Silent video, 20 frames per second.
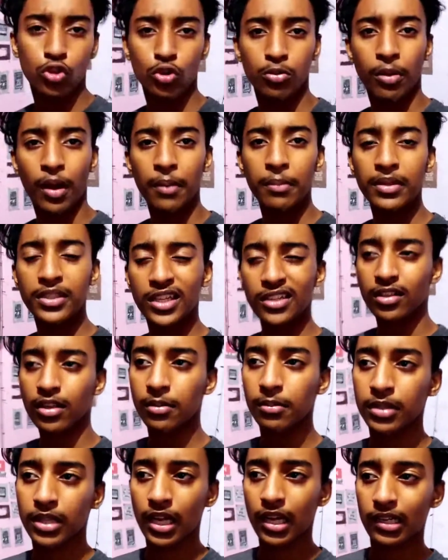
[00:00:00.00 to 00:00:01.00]
तो भाई मैं जैसे
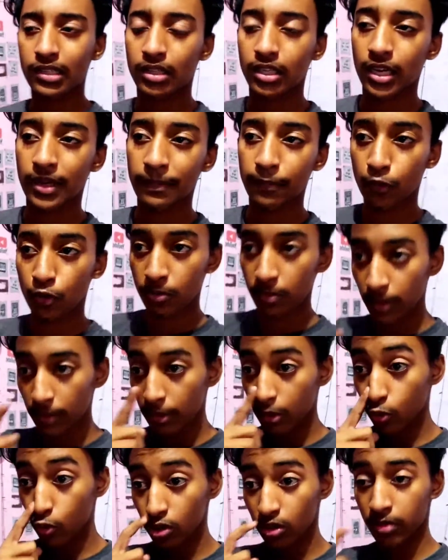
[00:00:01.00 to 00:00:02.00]
कि बता रहा था आपको मैं
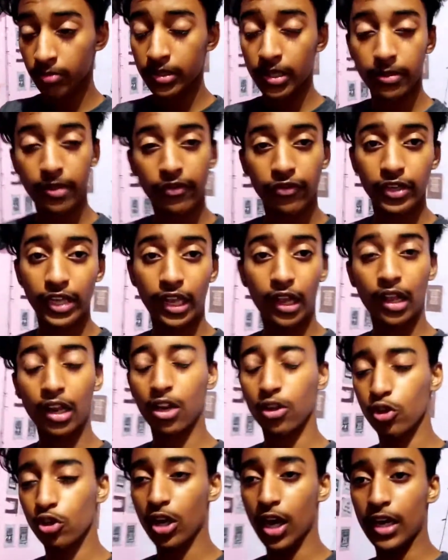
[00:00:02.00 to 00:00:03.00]
अपना कुर्ता पजामा फिटिंग के
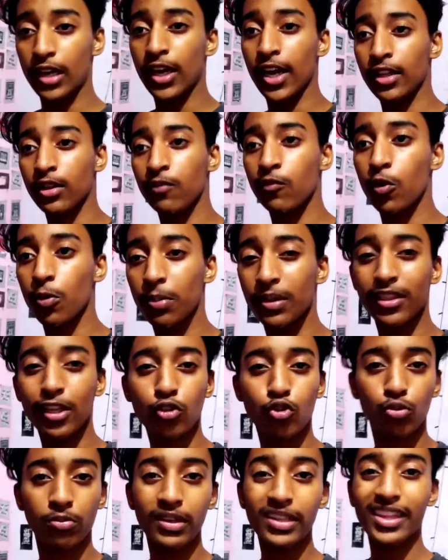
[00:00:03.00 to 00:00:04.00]
लिए जो तो डाल आया था वो बंदा
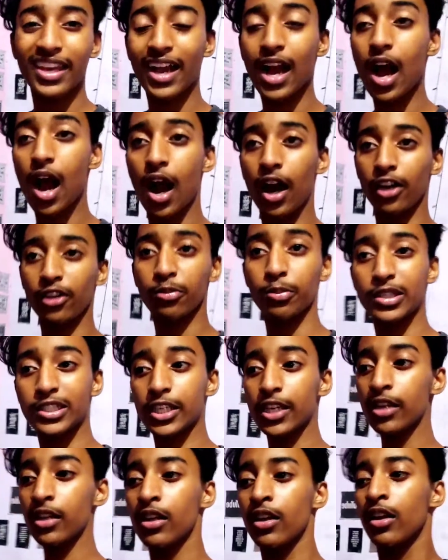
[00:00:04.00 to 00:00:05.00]
सुबह देगा आठ
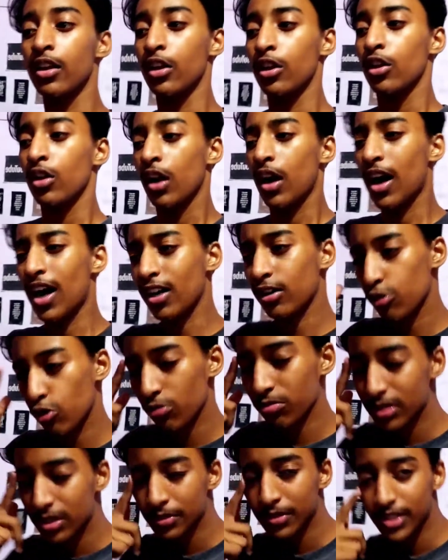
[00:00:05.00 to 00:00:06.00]
बजे आठ
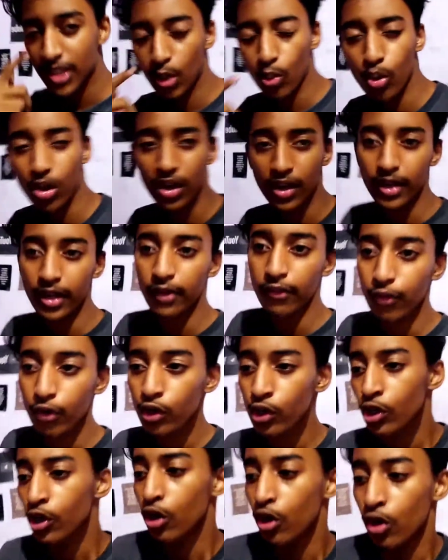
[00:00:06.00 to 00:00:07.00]
नौ बजे मैं जाऊंगा लेने
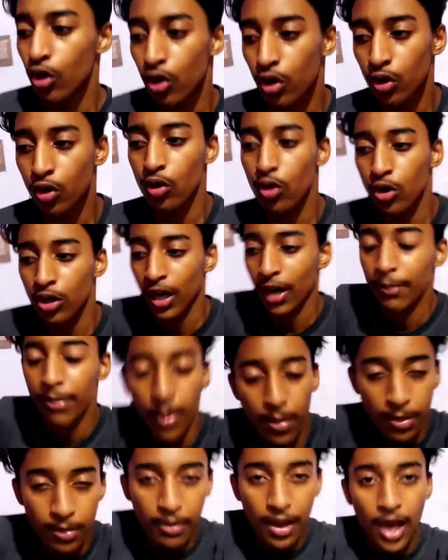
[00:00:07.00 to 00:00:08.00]
वो और अभी
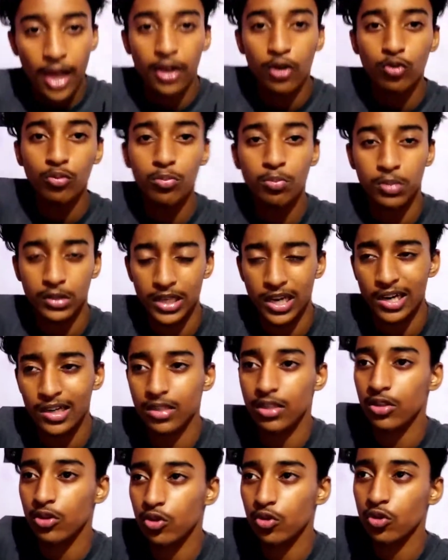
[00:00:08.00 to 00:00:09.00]
अभी मैं आ रहा हूँ बाजार
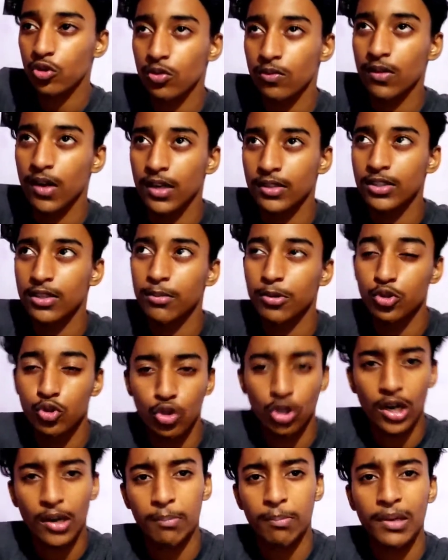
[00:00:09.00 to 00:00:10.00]
से तो वहां से मैं
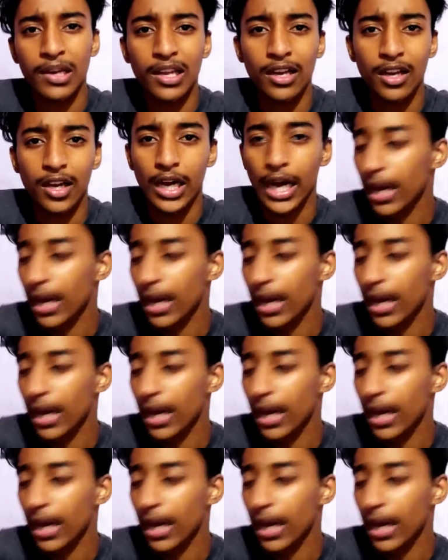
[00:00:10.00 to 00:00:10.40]
जुराब भी लेकर